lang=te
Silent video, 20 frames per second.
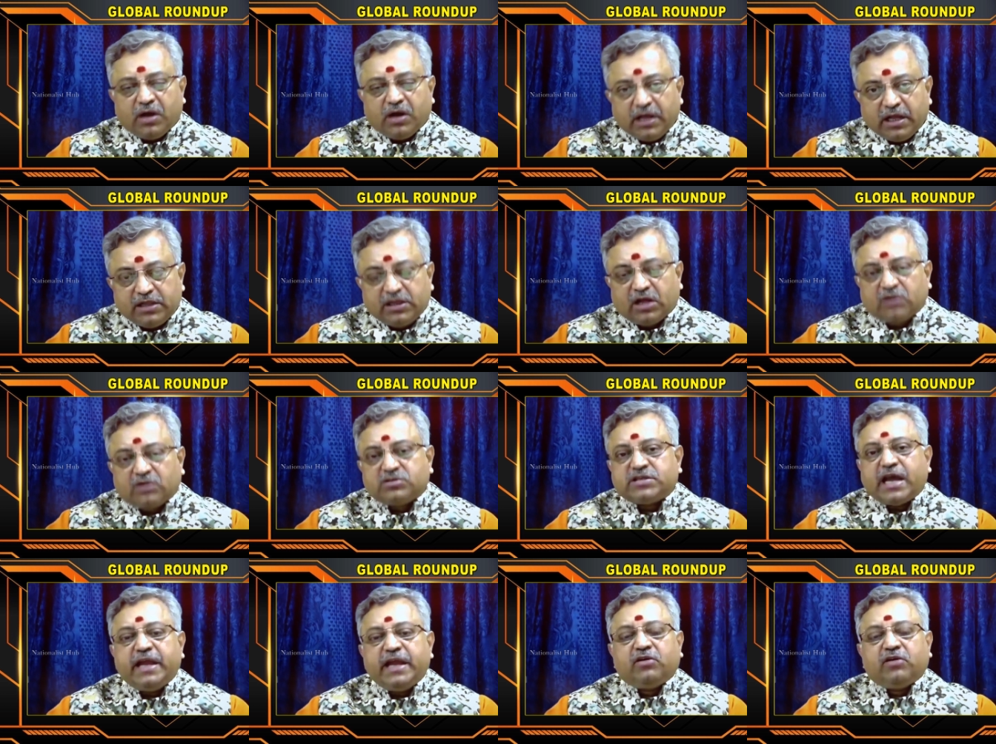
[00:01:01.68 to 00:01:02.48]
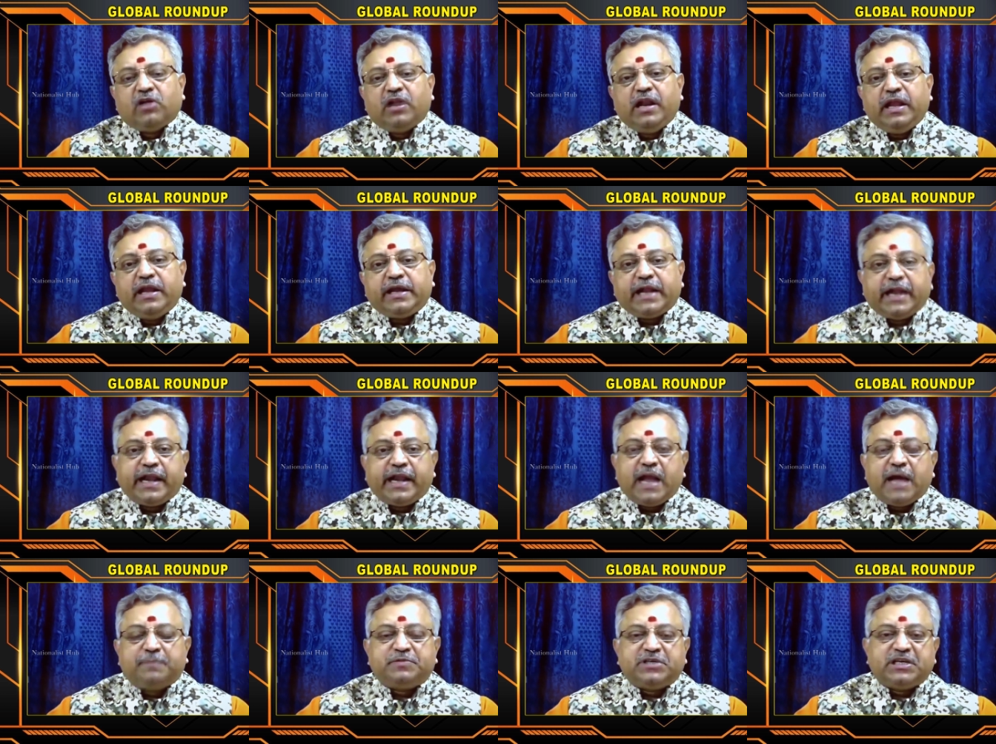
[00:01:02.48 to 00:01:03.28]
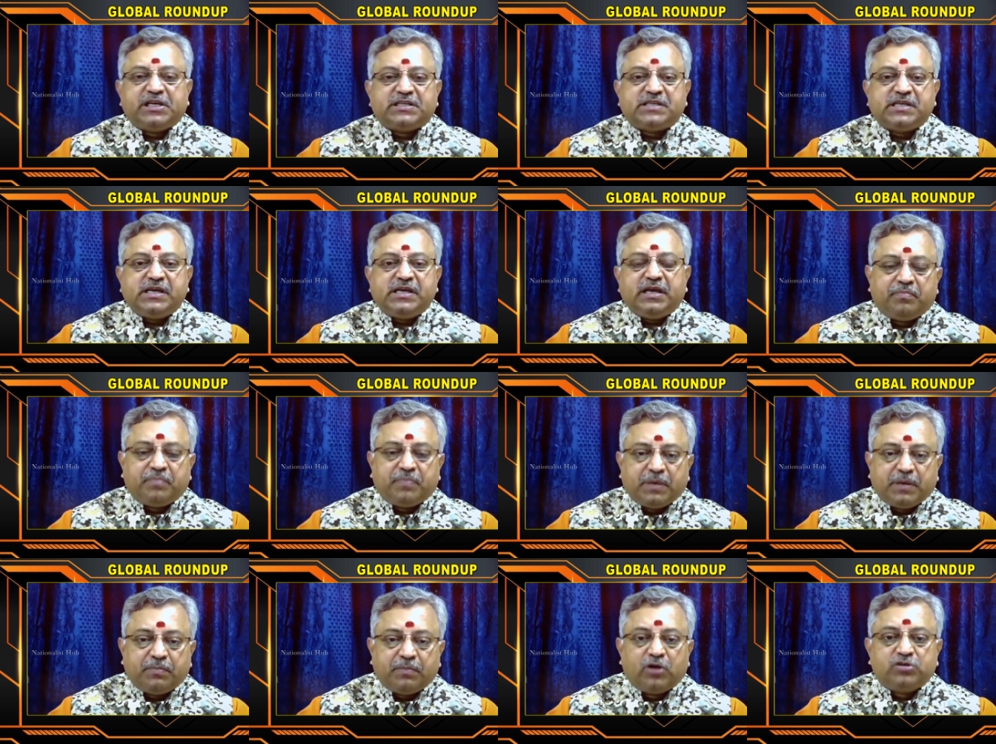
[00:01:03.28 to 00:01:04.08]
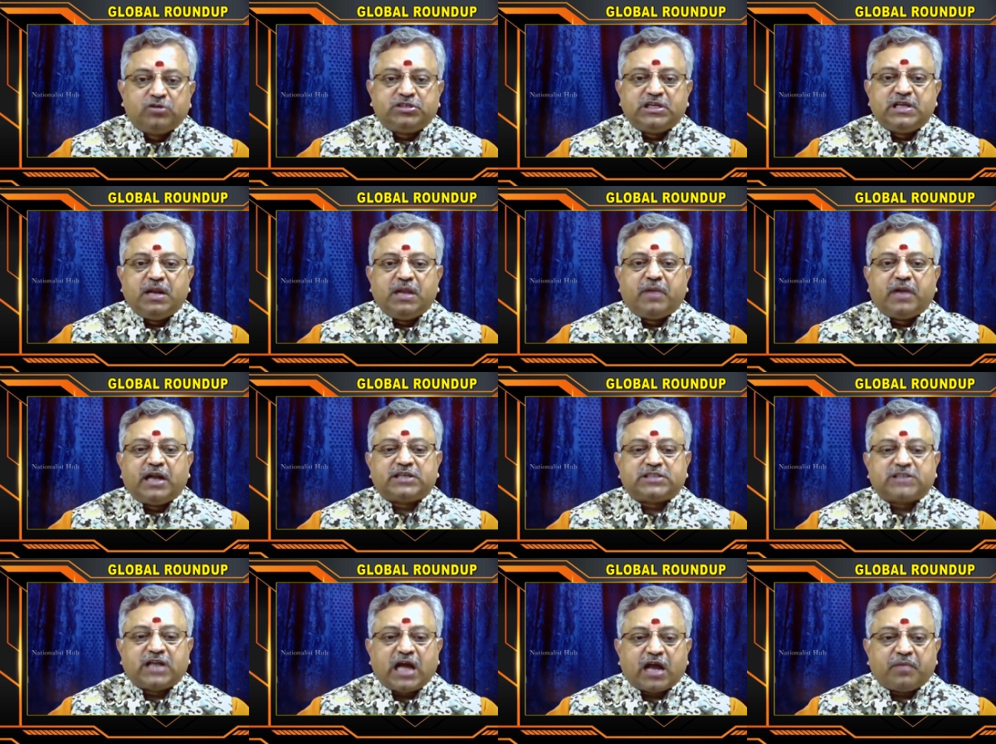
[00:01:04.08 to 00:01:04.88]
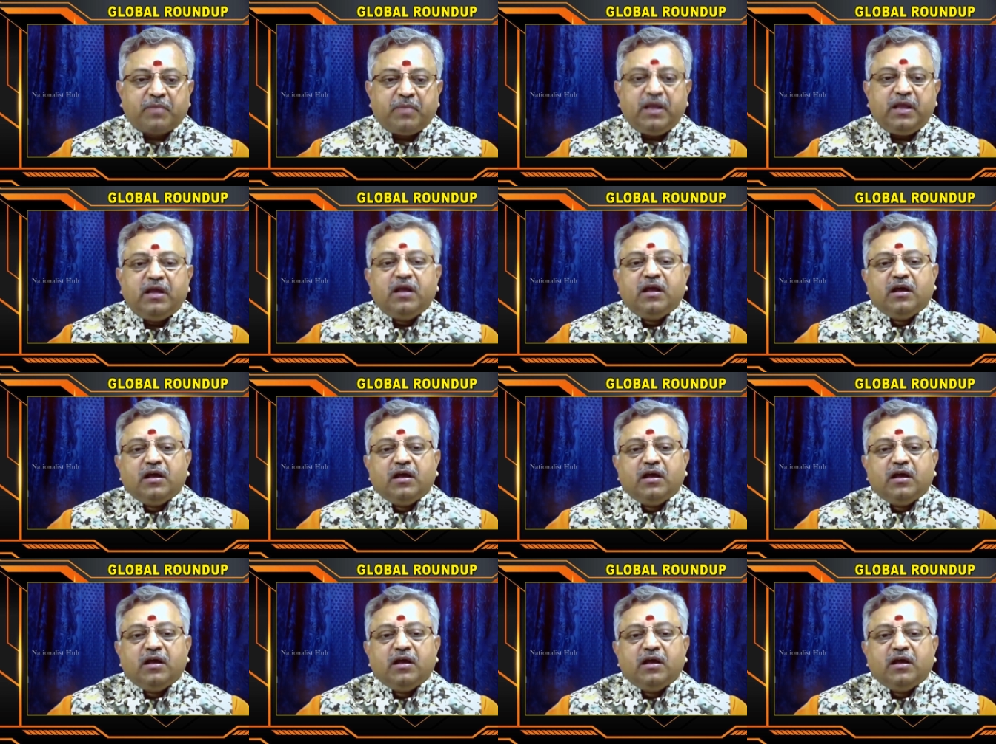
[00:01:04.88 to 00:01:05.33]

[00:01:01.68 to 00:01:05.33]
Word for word: ఇద్దరు సైనికులని కిడ్నాప్ చేసి బలూచి లిబరేషన్ ఆర్మీ